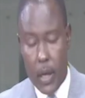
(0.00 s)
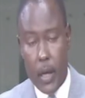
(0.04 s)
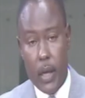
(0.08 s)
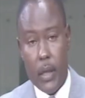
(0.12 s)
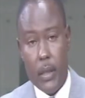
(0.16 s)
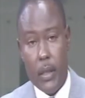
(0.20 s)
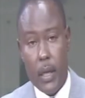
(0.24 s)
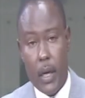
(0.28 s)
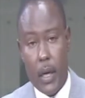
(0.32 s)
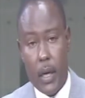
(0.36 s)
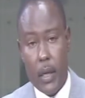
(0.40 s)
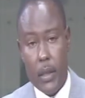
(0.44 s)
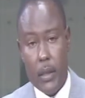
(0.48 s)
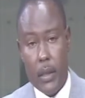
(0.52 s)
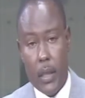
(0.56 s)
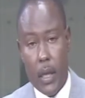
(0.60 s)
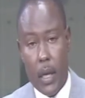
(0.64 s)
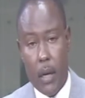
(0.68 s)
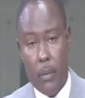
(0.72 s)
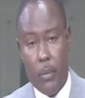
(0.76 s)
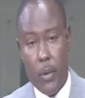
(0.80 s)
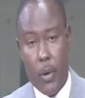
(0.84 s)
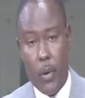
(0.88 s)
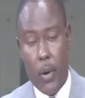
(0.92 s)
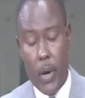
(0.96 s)
إدارة
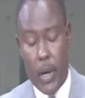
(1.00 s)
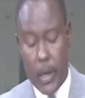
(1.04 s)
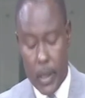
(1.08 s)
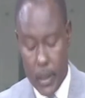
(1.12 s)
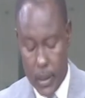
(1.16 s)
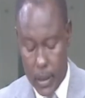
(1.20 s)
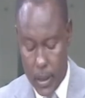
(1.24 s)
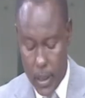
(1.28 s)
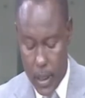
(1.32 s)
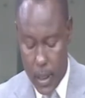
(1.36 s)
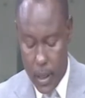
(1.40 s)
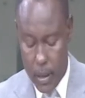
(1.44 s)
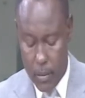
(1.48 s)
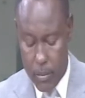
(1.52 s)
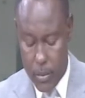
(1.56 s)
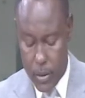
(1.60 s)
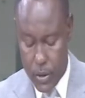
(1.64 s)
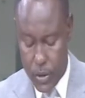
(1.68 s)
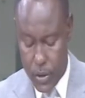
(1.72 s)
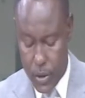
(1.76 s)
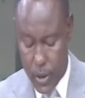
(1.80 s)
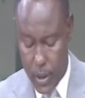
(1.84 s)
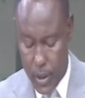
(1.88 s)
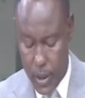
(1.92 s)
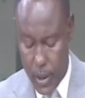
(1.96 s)
الموارد
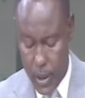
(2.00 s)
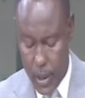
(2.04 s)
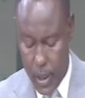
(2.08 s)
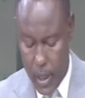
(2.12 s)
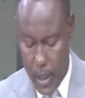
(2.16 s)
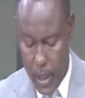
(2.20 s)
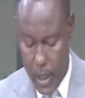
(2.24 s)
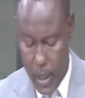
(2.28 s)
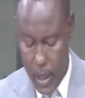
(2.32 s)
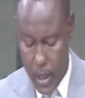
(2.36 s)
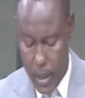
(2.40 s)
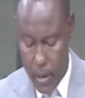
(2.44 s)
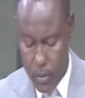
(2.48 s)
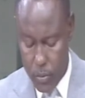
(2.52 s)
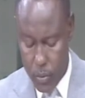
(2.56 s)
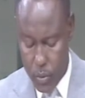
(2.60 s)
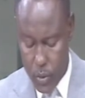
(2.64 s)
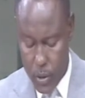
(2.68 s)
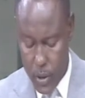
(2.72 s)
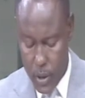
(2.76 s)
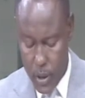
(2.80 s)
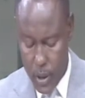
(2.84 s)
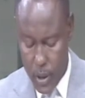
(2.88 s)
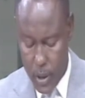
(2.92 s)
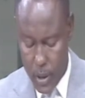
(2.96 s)
البشرية
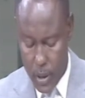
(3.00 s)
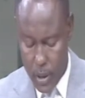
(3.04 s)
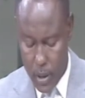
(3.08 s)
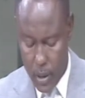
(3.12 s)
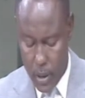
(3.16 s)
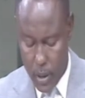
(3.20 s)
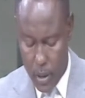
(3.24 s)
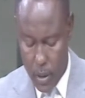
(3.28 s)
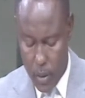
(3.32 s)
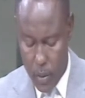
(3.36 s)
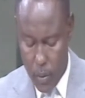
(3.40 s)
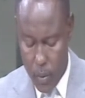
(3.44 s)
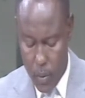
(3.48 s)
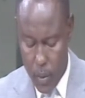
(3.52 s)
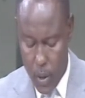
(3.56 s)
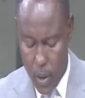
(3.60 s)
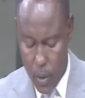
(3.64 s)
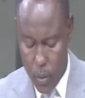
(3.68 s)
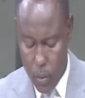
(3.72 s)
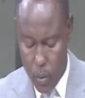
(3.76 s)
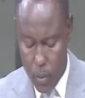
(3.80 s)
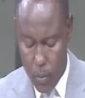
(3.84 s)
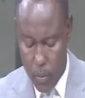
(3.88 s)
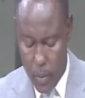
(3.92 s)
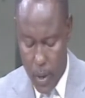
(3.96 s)
المدير
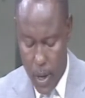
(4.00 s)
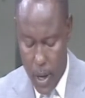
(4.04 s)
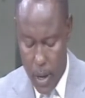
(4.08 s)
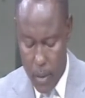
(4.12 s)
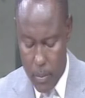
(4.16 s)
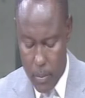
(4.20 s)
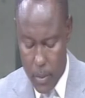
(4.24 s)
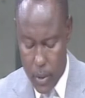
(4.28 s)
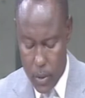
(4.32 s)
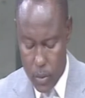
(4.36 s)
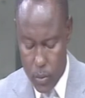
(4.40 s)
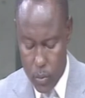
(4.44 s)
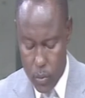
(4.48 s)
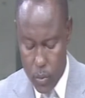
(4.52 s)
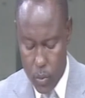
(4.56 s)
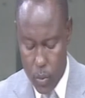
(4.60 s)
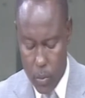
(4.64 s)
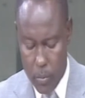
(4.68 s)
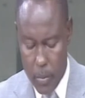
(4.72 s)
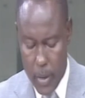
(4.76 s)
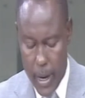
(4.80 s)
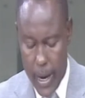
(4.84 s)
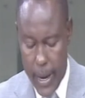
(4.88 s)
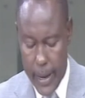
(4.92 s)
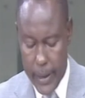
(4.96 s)
وارو محمد نور
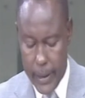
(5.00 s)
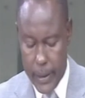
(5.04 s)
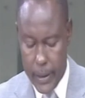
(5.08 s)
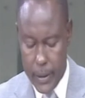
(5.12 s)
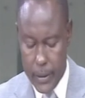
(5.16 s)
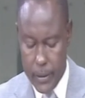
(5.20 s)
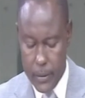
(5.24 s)
ملاي